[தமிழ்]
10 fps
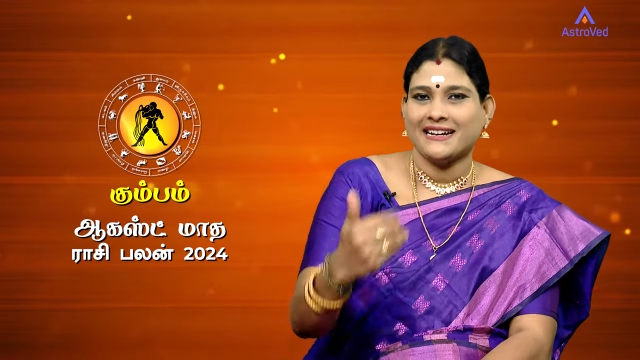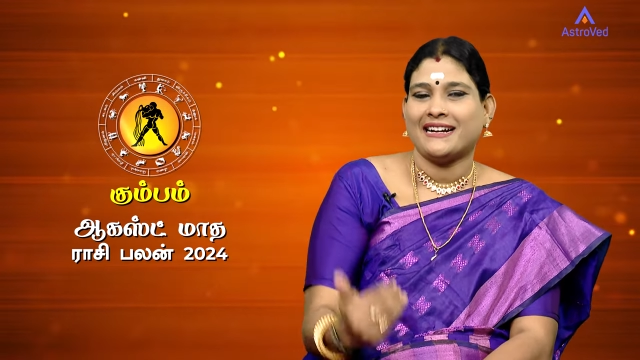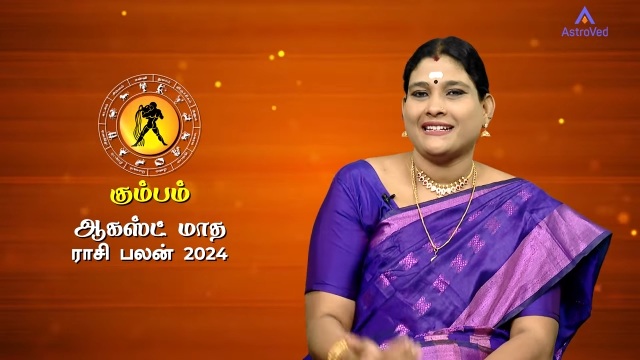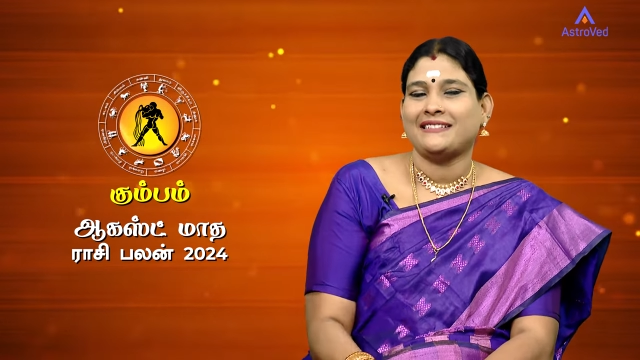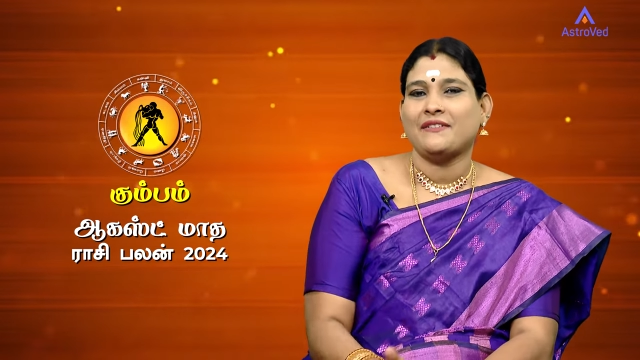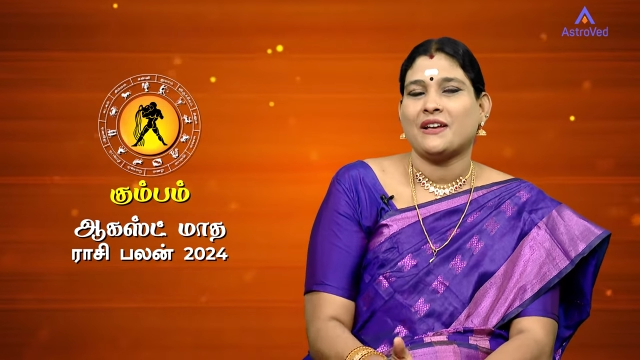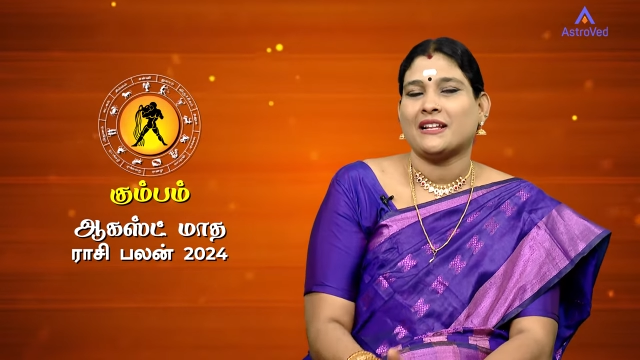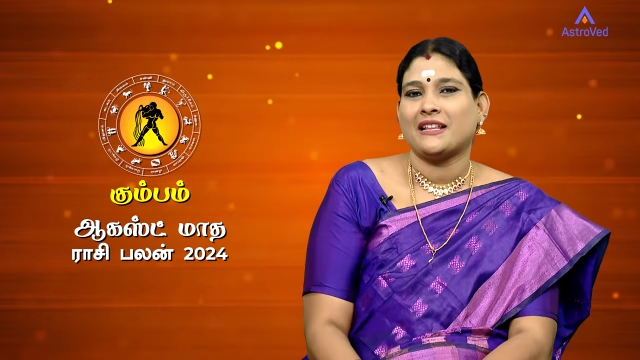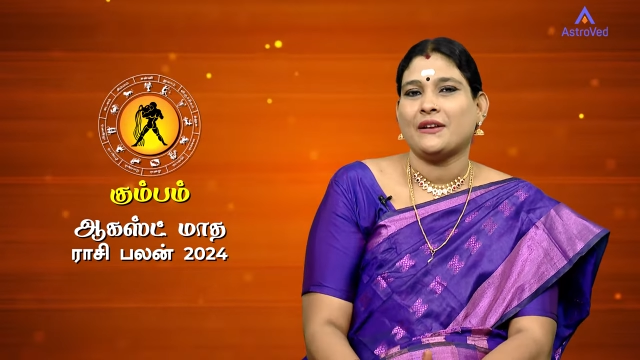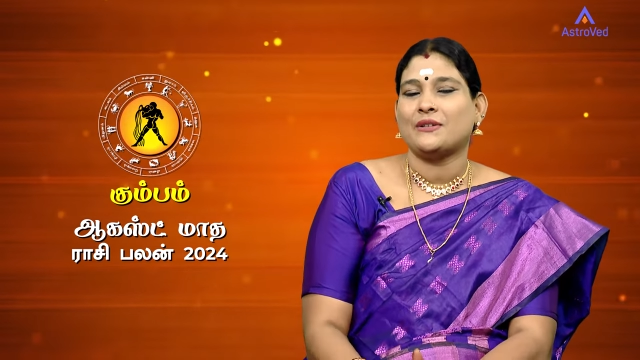கடைசி
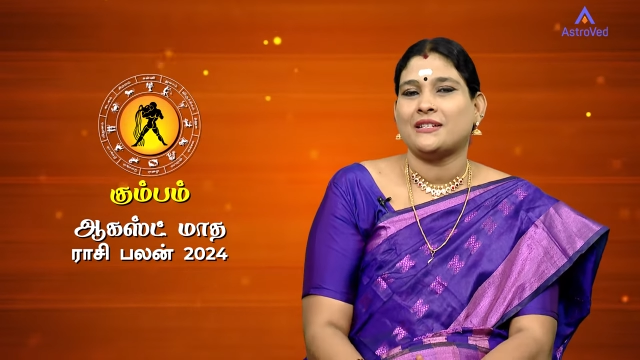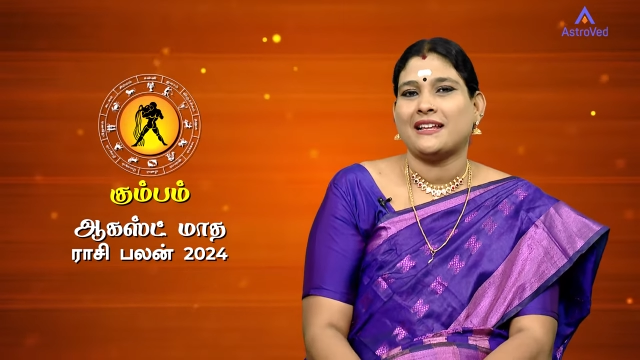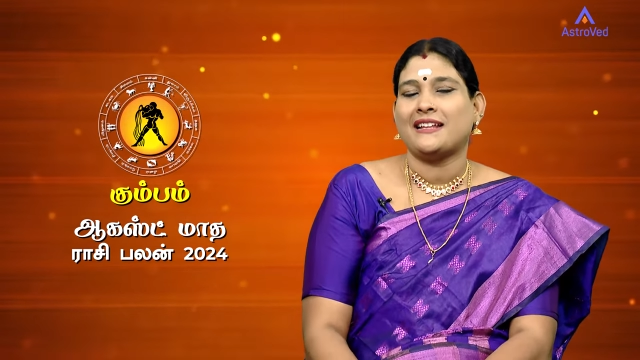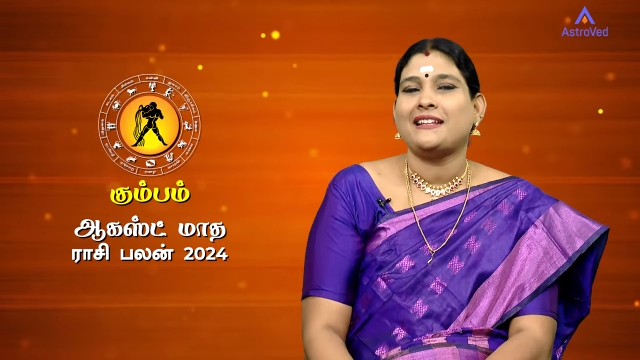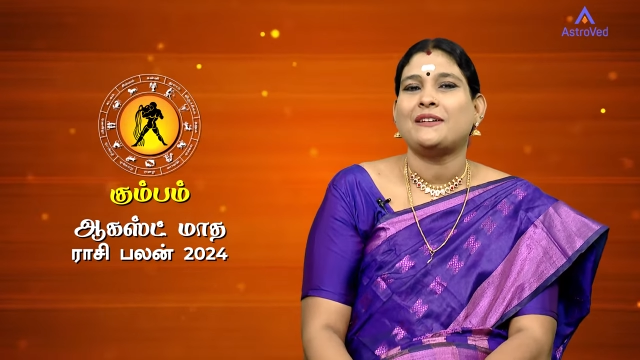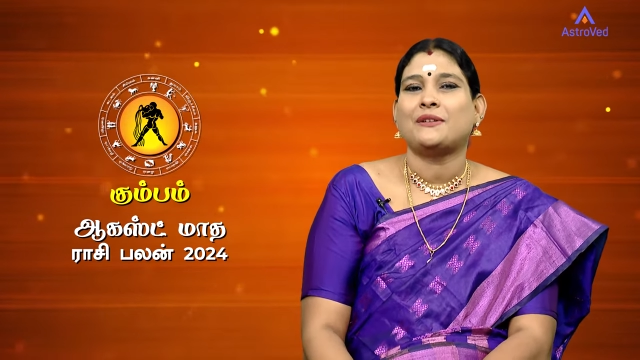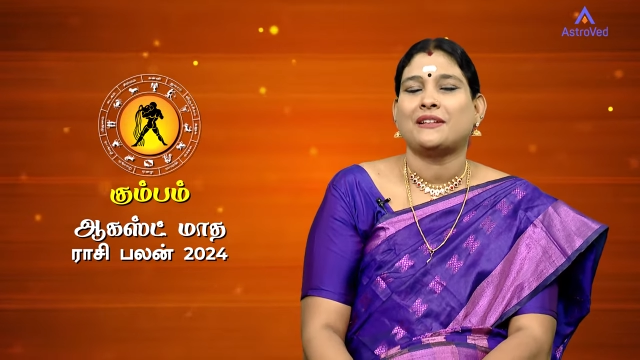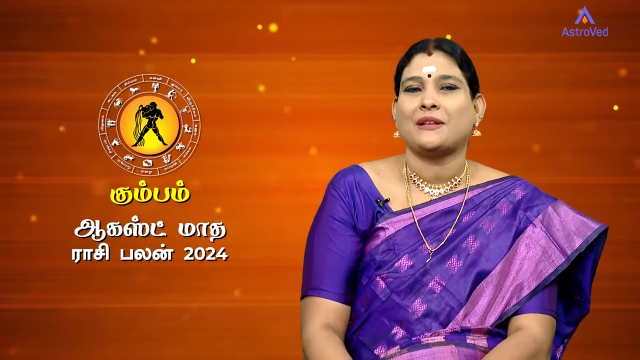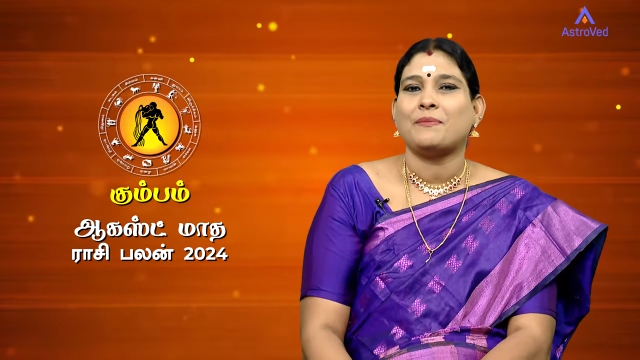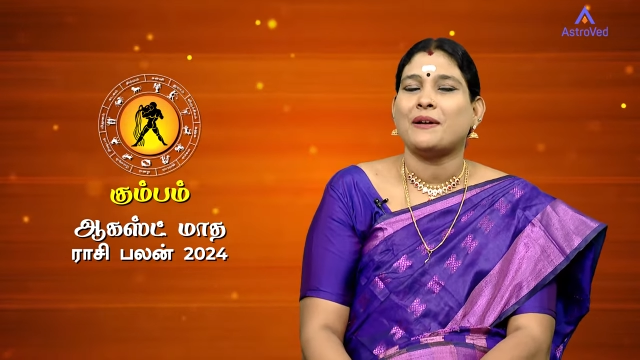வாரத்துலேயே கொஞ்சம் நல்ல ஒரு
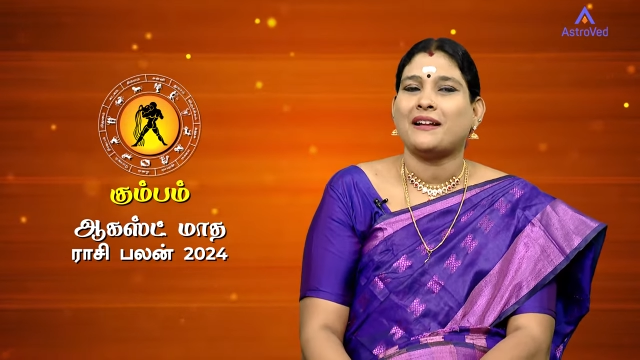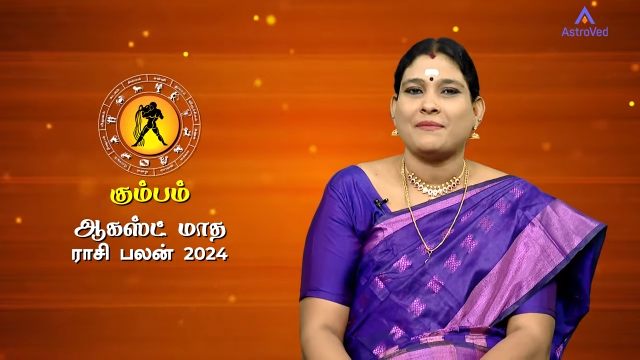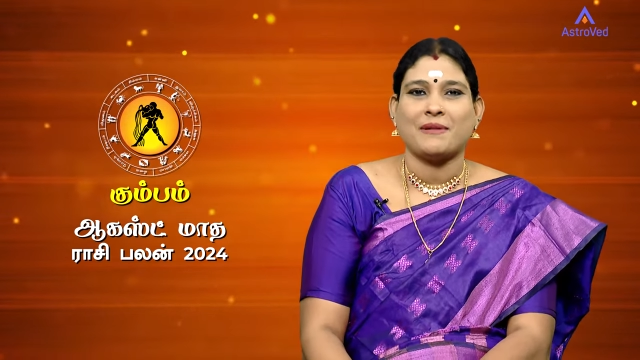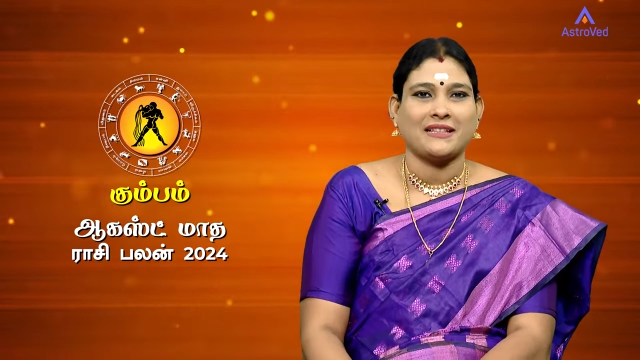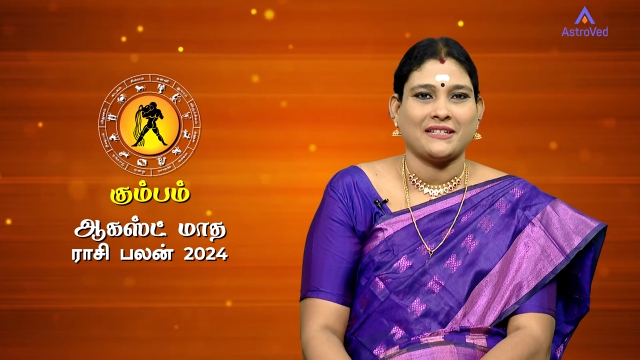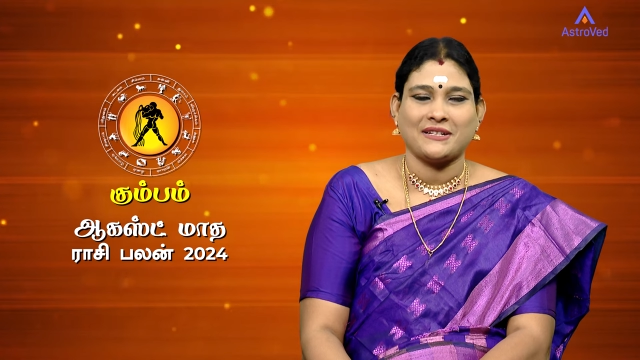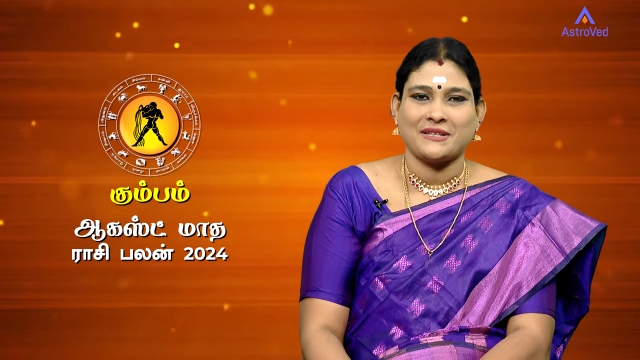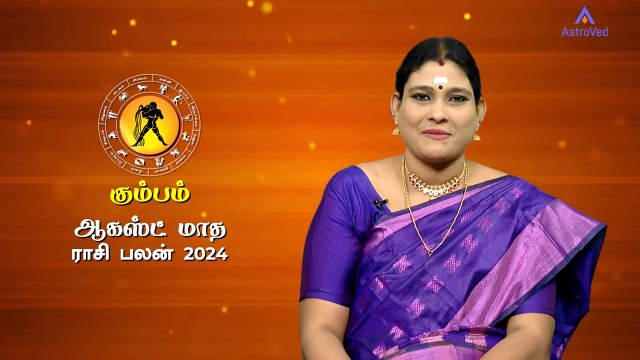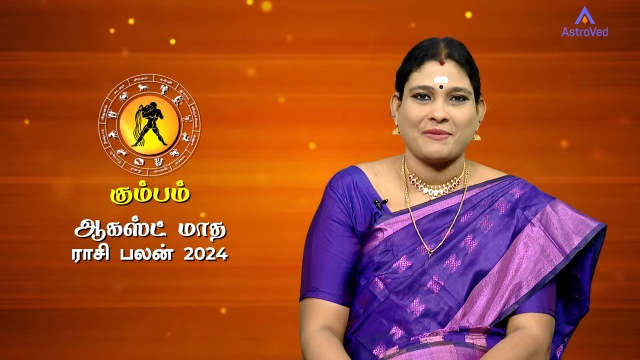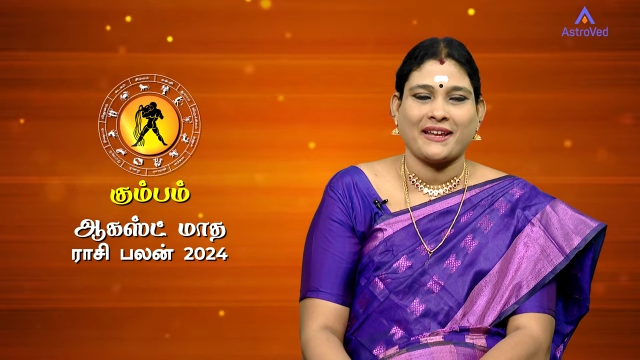திருப்பங்களை பார்த்துட்டு
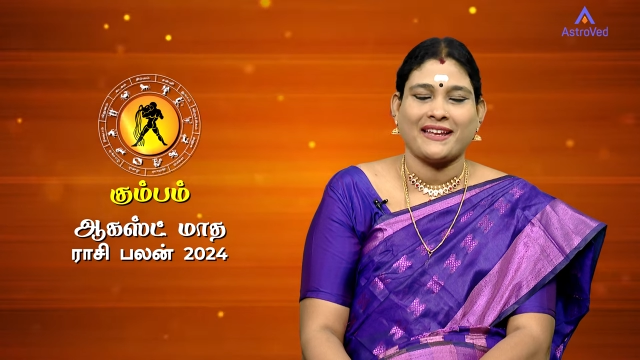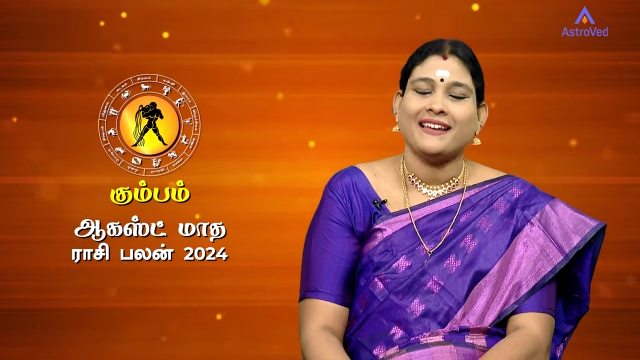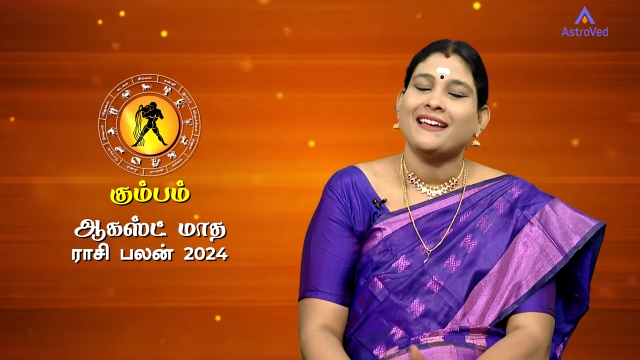இருந்திருப்பீங்க